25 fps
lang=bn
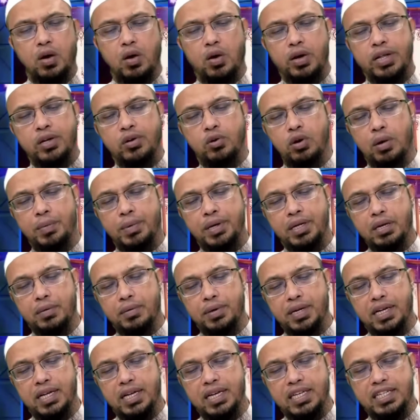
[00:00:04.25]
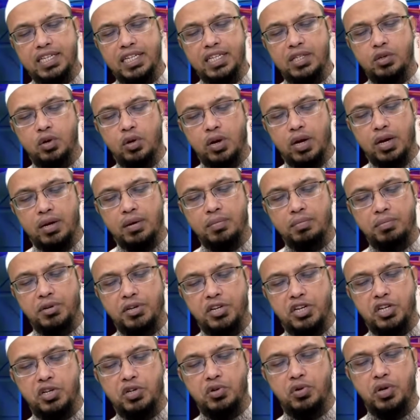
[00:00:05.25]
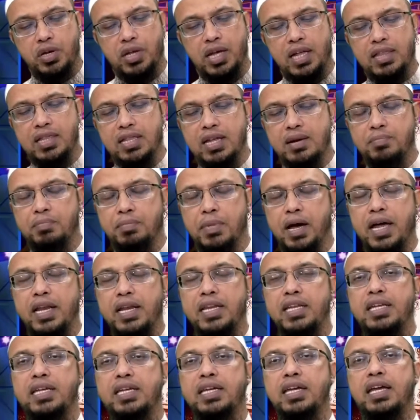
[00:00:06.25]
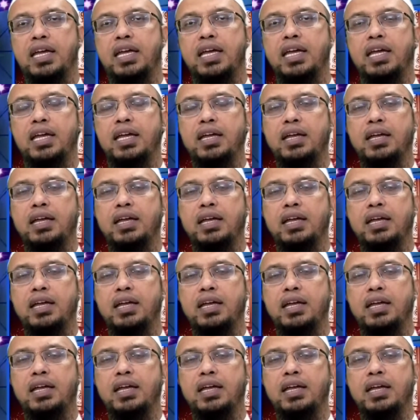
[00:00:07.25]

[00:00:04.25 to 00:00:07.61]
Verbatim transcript: অনেক ওলামা এটাকে নিষেধ করেন বিশেষ করে আল্লাহর বাণীকে